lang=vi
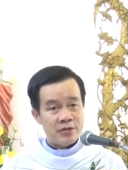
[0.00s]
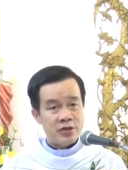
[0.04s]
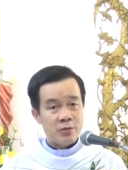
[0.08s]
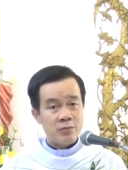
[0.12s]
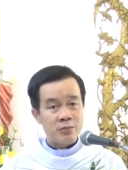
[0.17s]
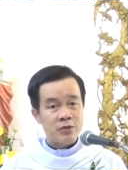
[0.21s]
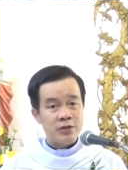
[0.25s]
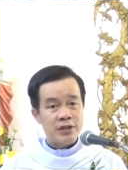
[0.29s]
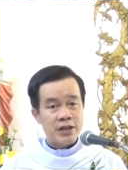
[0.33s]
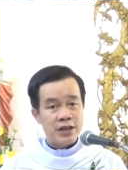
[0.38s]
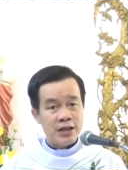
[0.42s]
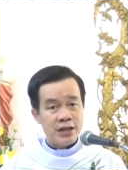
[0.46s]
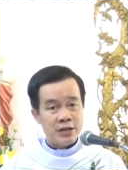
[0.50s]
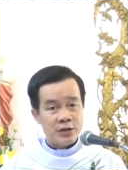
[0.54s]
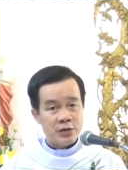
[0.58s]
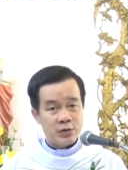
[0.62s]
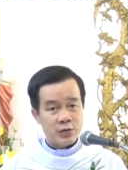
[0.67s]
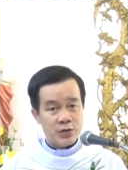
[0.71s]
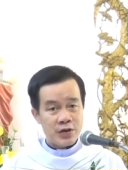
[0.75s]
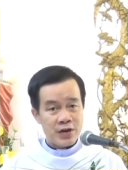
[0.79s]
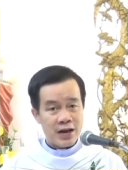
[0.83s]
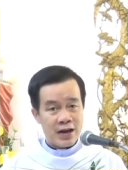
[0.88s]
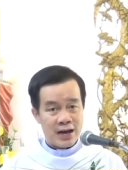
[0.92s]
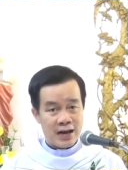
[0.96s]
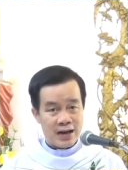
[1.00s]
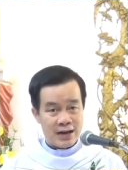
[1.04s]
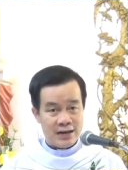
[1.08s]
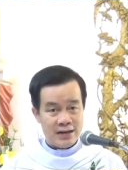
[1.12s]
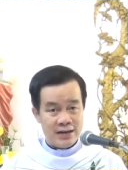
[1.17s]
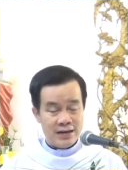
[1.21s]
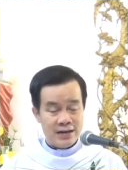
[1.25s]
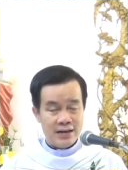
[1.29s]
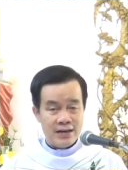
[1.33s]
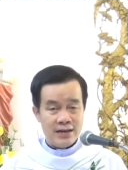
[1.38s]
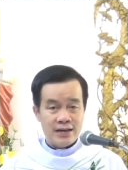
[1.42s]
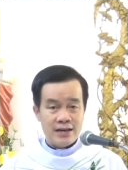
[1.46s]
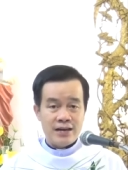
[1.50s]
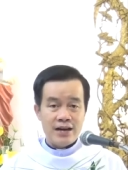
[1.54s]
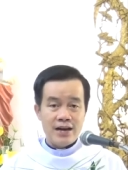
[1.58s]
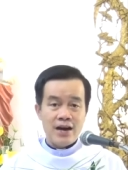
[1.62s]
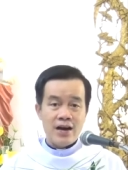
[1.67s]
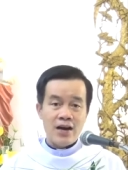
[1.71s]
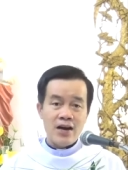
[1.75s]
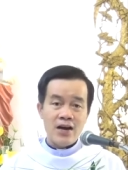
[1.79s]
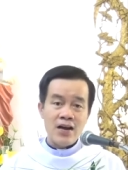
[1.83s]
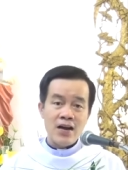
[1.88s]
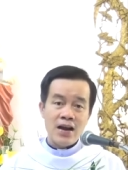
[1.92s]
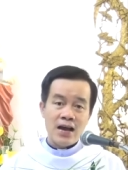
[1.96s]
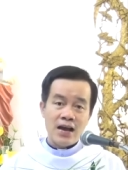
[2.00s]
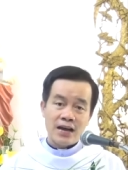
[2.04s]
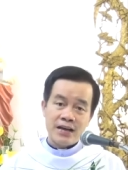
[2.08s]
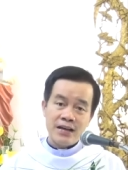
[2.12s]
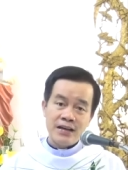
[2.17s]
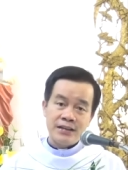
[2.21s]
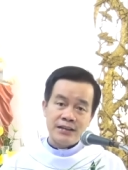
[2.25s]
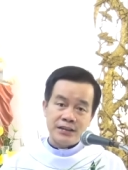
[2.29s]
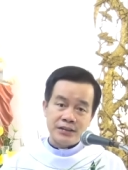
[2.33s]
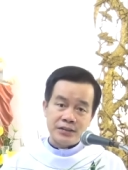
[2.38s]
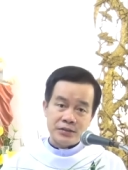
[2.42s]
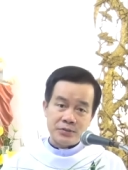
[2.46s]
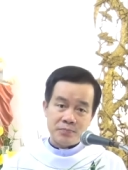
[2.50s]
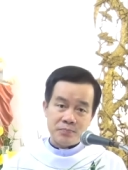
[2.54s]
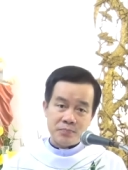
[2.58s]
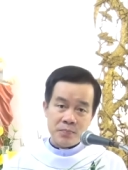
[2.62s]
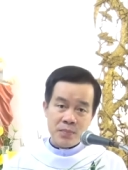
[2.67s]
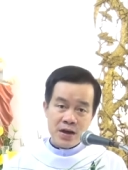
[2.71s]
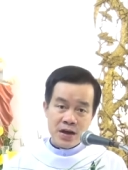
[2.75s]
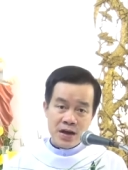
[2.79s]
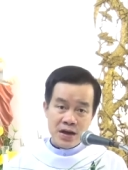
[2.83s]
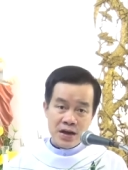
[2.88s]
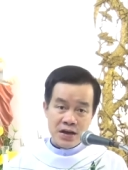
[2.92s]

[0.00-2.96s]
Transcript: trong tên của ngài đó là ký tự B